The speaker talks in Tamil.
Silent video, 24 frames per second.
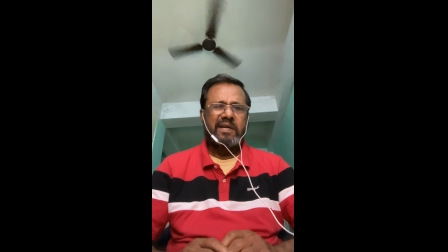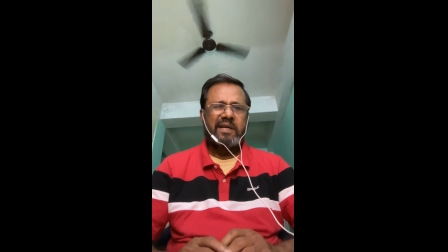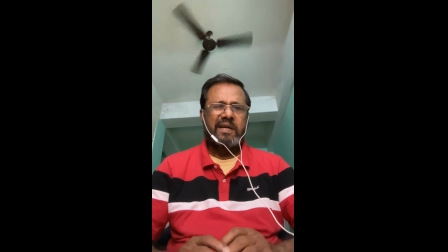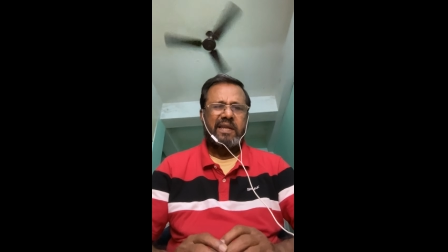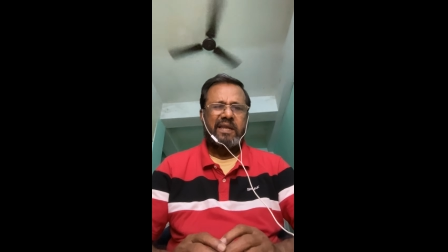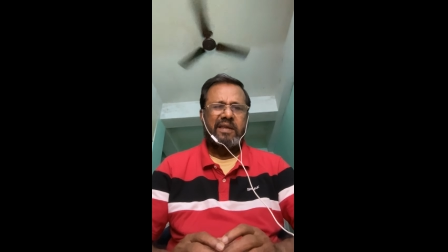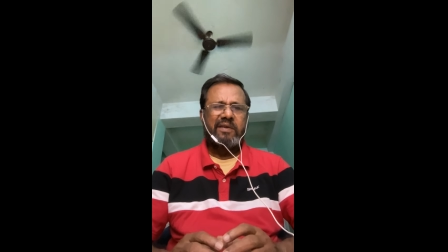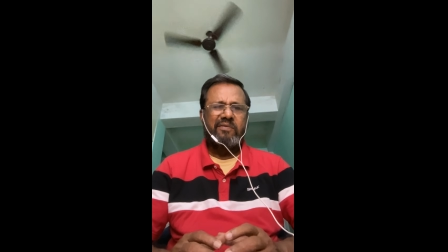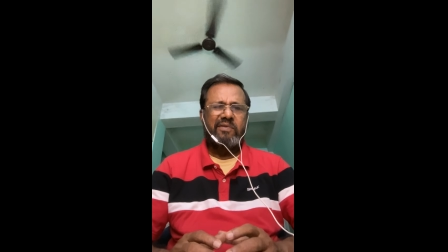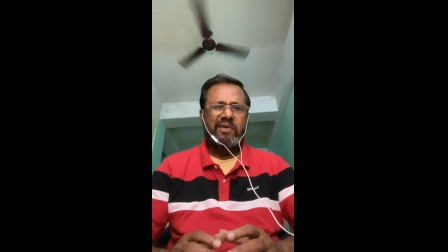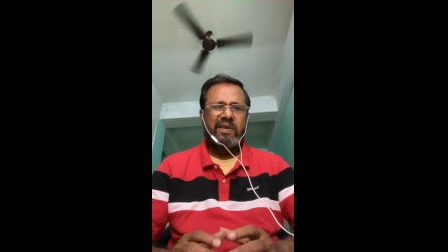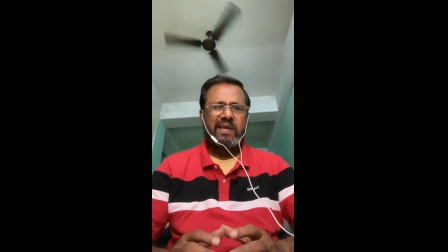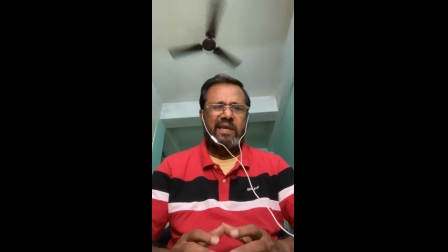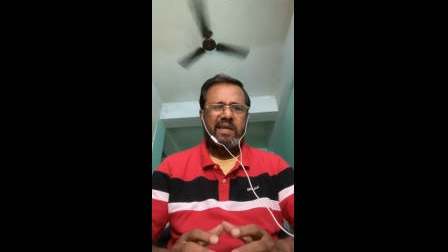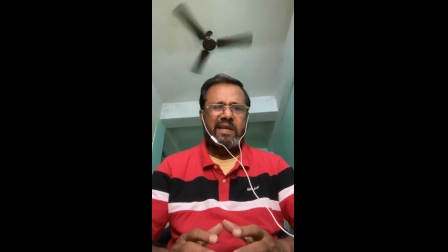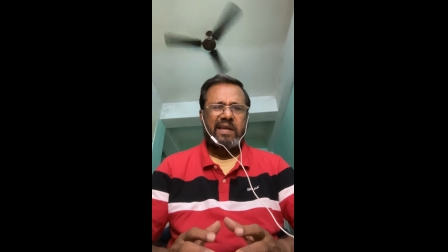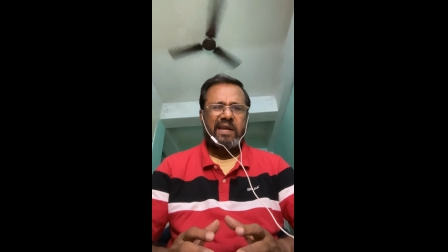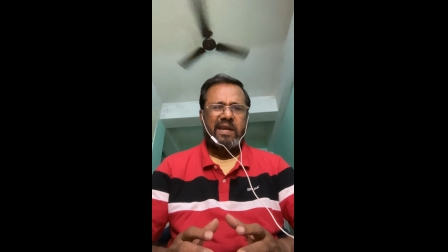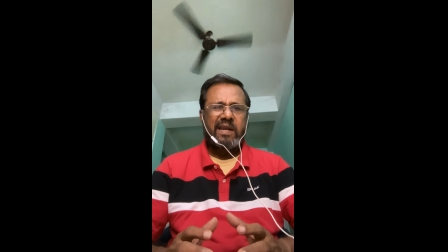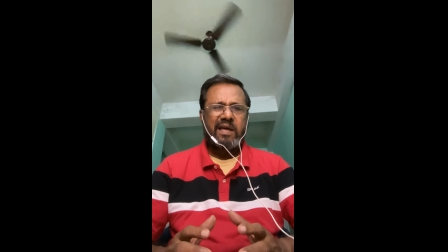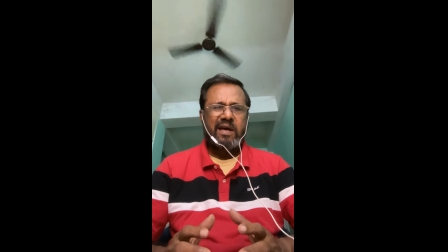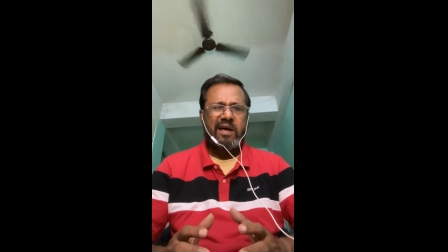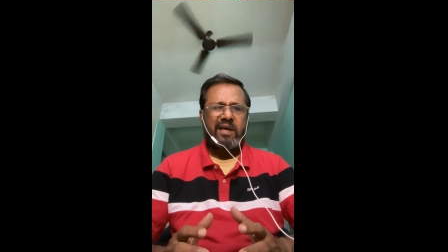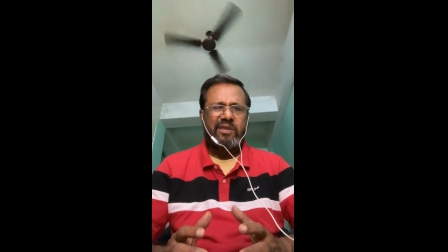நினைவே
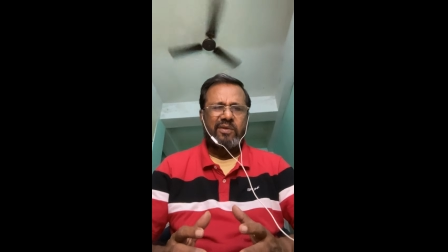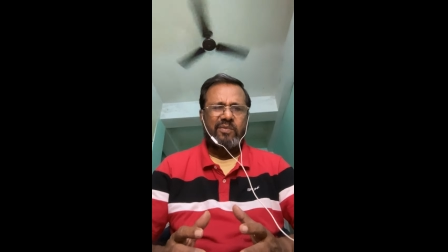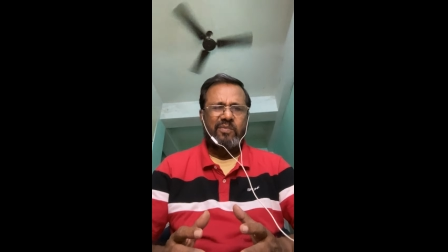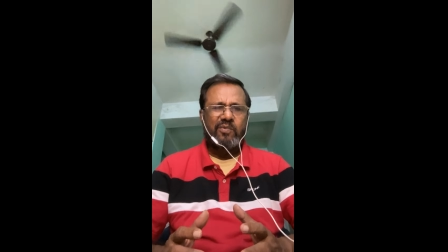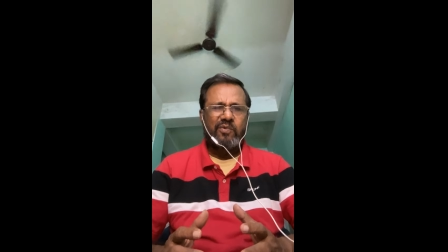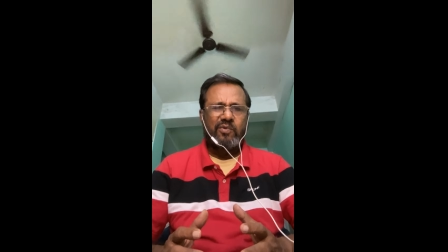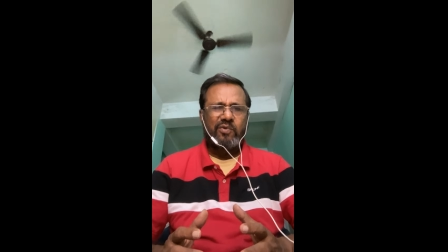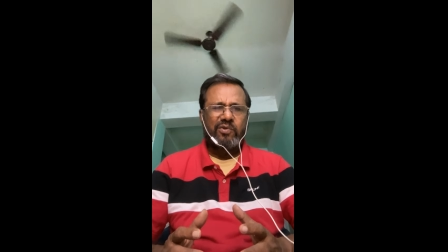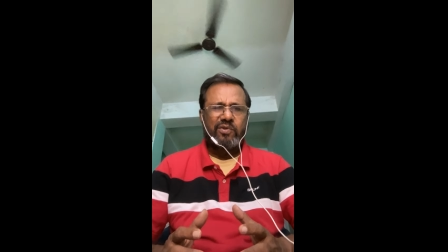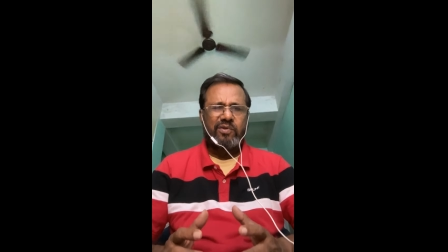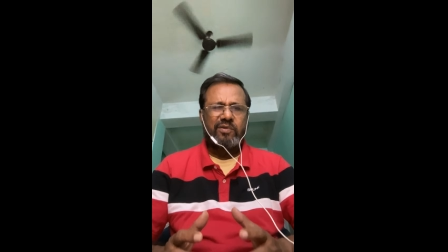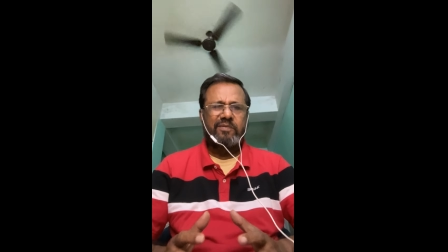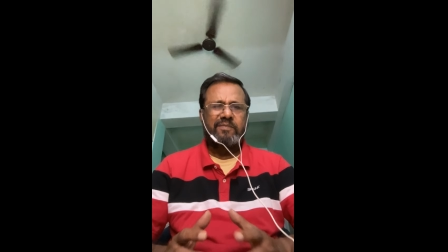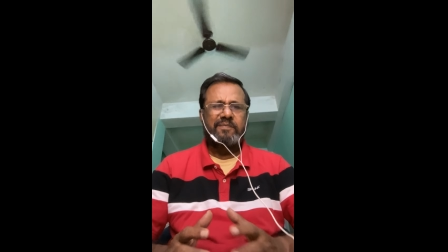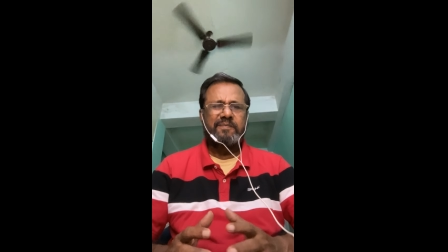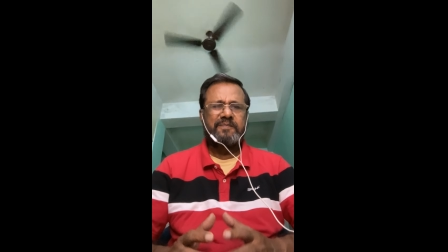இல்லாத போது